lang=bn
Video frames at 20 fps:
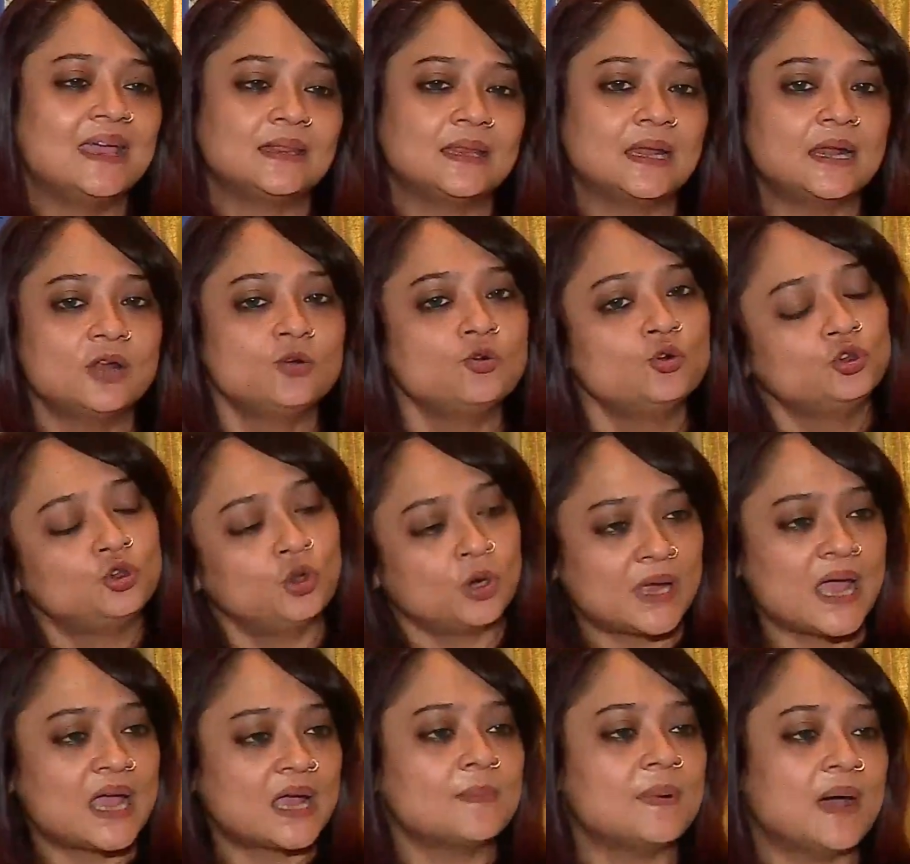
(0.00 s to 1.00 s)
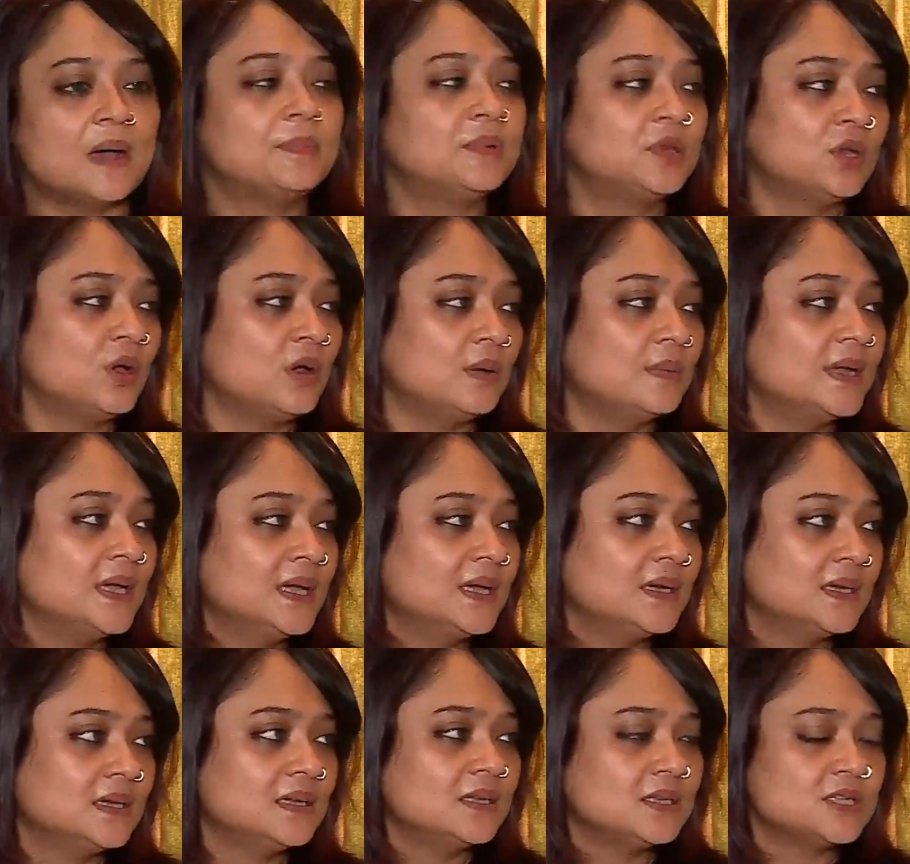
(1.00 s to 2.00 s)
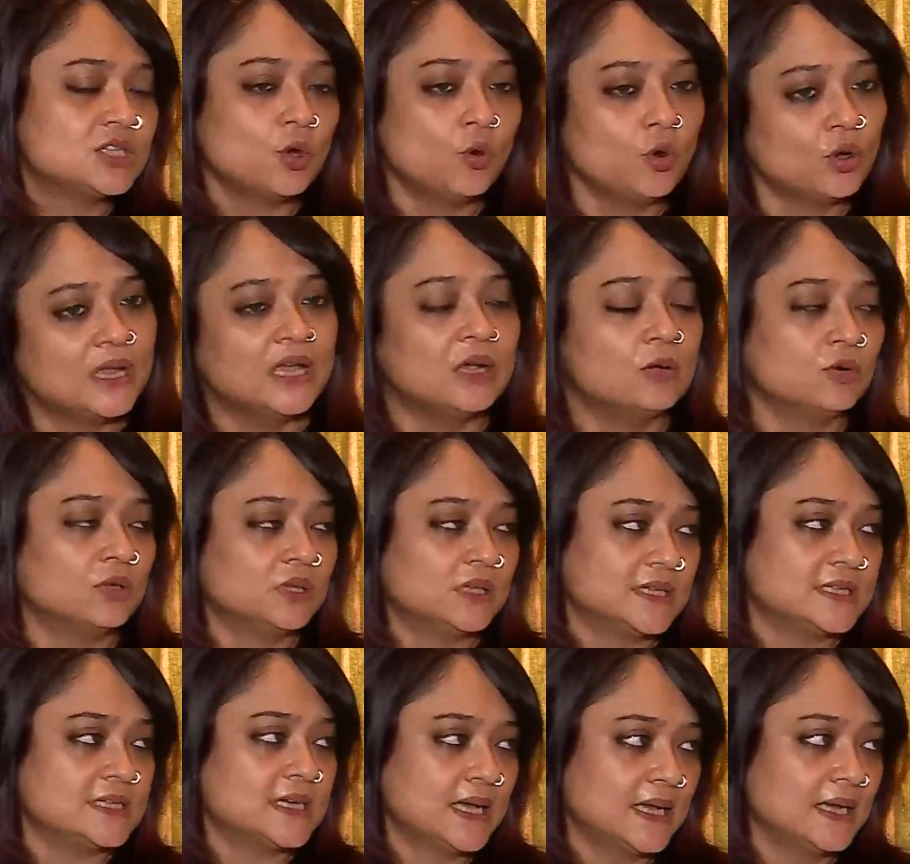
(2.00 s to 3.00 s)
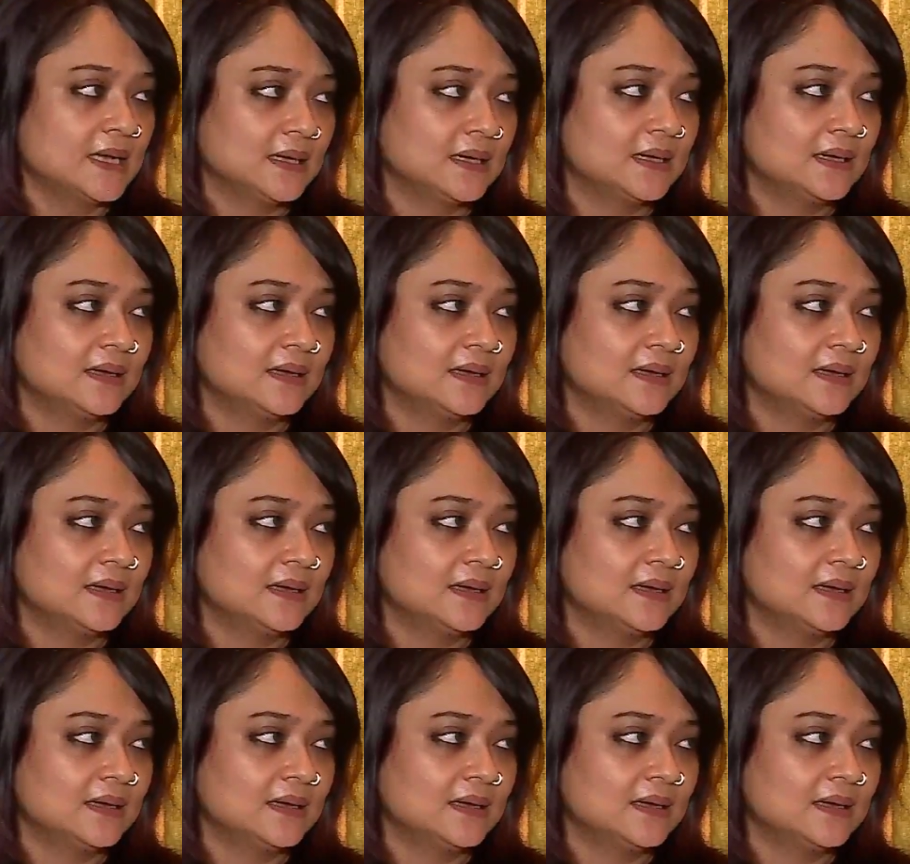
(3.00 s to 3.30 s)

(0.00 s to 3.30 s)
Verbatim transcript: তাহলে রুদ্রকে আগে ভাবতে হবে যে ও কি করতে চায়